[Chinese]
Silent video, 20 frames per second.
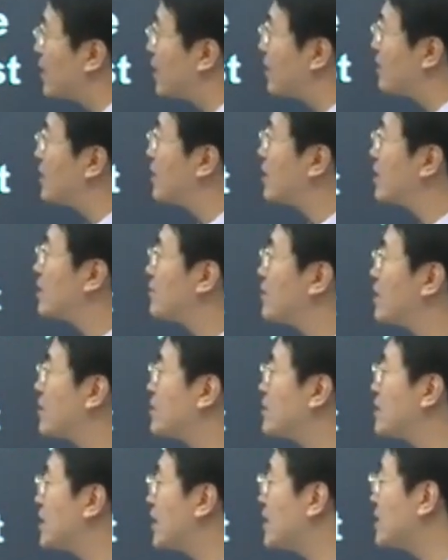他们因为他
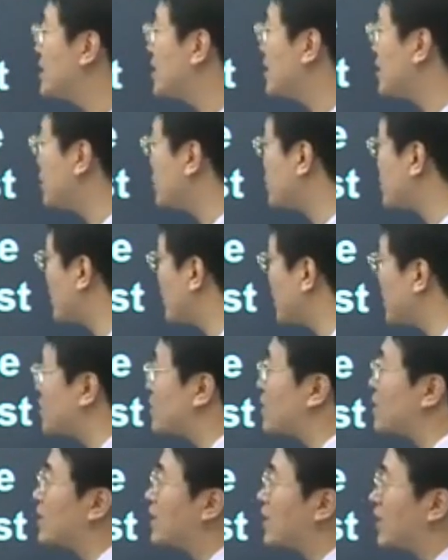们相信呢，有朝一
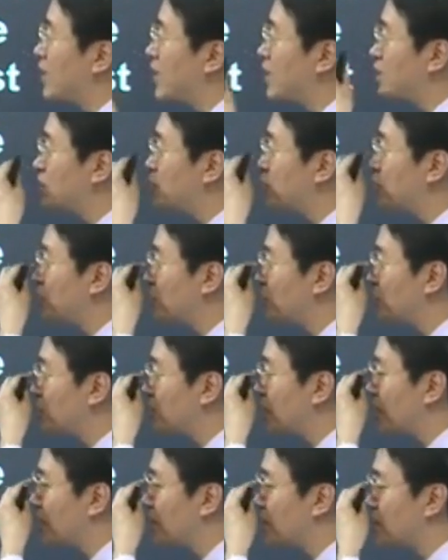日，呃，正会用
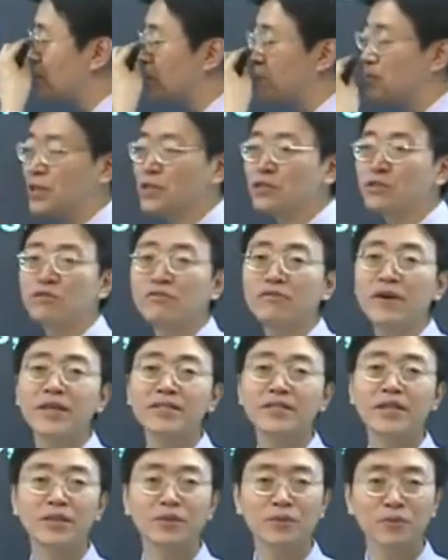上这些平时
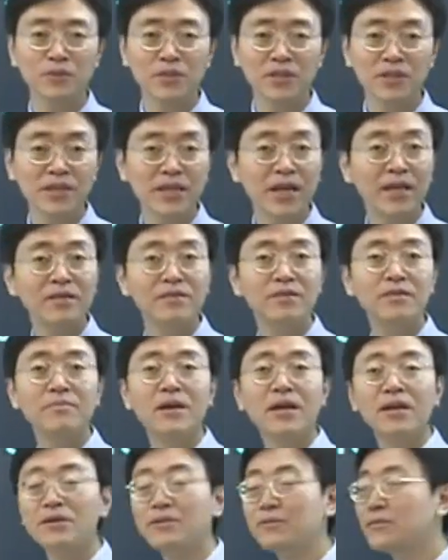放起来的东西。闲了置，
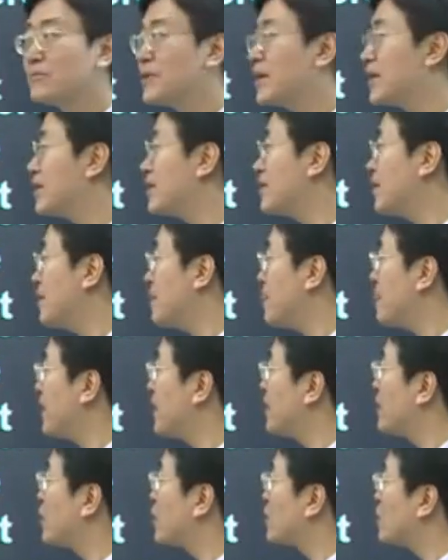忙了用呗。对，
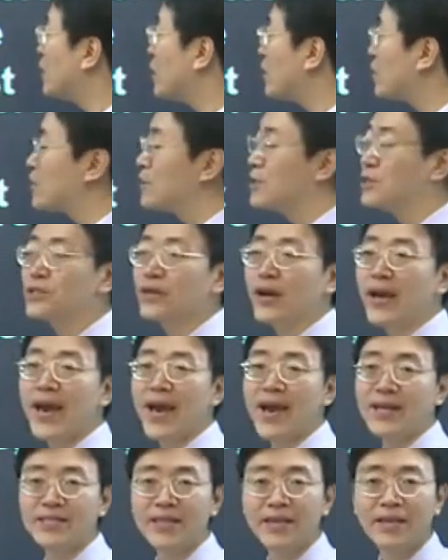阁楼叫
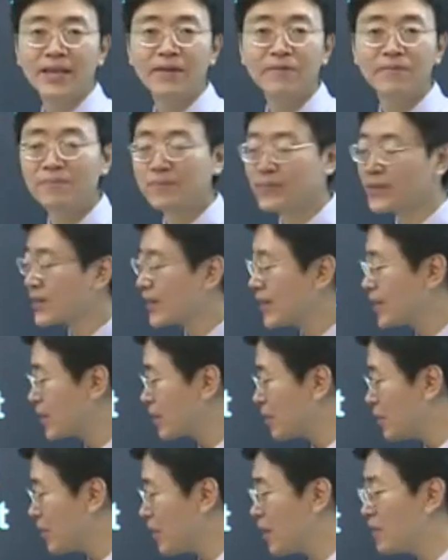attic，跟那
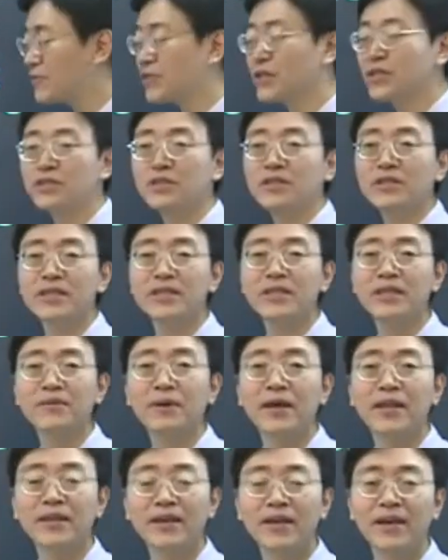个 loft 是可以替
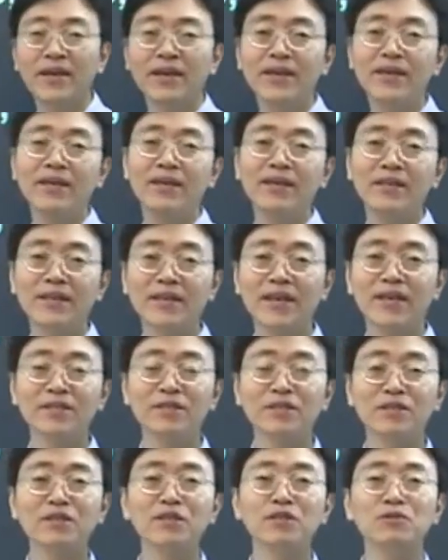换的。你看，
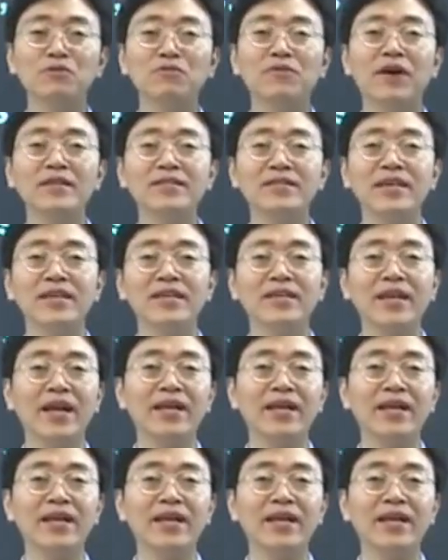这是各种房间。